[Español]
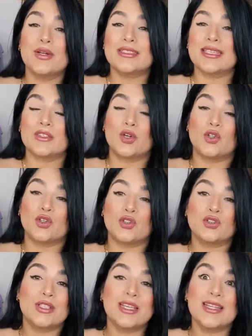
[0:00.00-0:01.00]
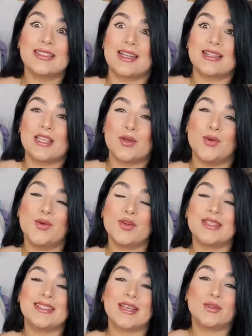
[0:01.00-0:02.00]
quizás otros sí, quizás ninguno,
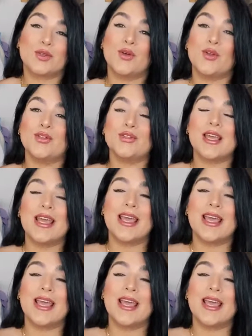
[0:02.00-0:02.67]
quizás todos.